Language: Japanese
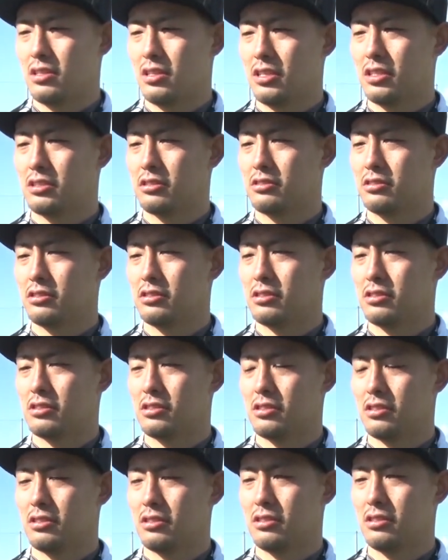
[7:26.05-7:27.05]
行く、
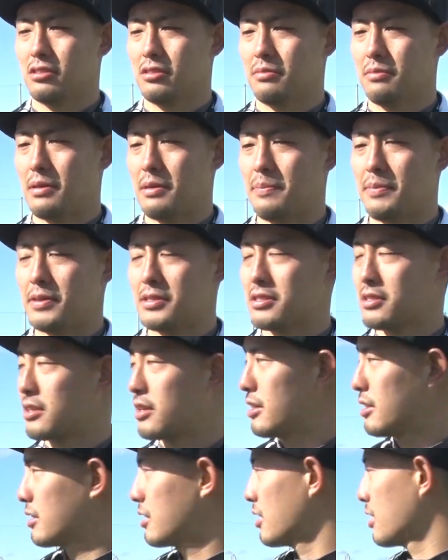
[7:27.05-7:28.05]
まあ、パス
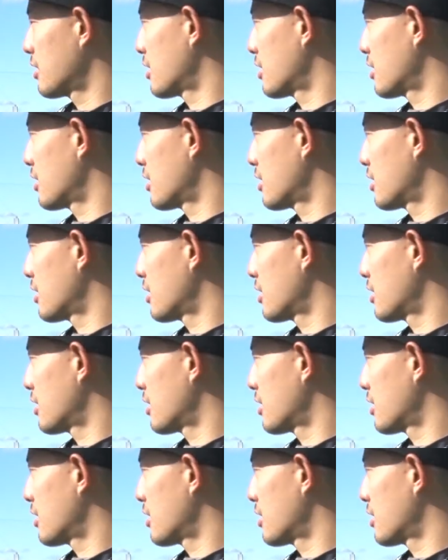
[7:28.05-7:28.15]
が出